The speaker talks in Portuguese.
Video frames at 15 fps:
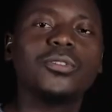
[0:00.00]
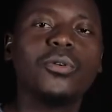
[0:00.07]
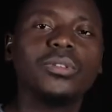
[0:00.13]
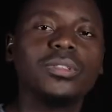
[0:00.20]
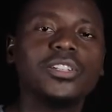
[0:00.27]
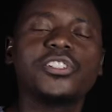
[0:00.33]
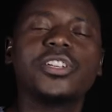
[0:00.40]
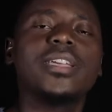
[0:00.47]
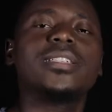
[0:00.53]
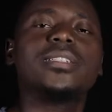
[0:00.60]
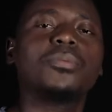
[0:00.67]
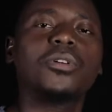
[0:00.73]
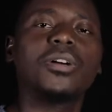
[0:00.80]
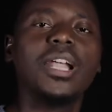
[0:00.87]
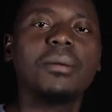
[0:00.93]
de contas,
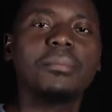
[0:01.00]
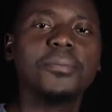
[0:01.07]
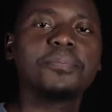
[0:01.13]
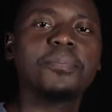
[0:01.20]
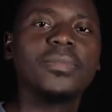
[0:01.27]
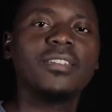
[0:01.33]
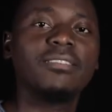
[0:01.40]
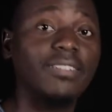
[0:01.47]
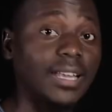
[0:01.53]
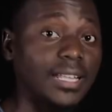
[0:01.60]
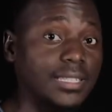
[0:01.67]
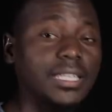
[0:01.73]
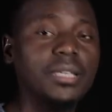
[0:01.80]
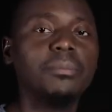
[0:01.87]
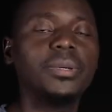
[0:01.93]
esse programa
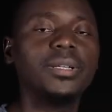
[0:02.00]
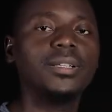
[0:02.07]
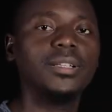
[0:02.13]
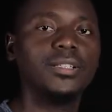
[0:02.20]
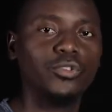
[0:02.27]
fala sempre